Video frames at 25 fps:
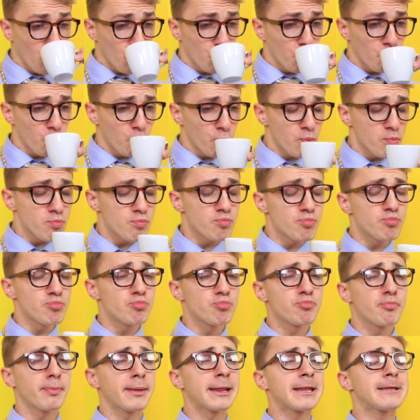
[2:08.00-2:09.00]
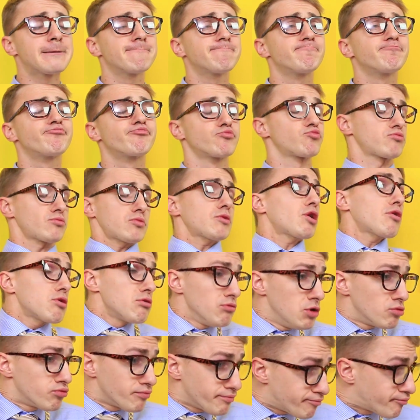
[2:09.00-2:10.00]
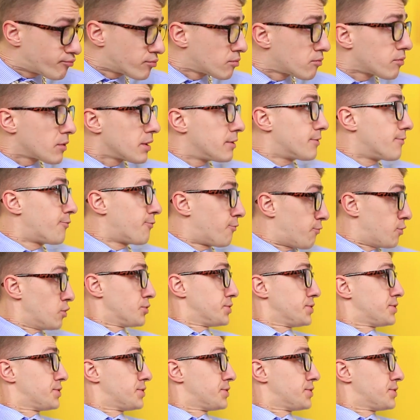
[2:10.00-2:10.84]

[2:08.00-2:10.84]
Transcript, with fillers: Tatusiu! Co się stało, Lucy?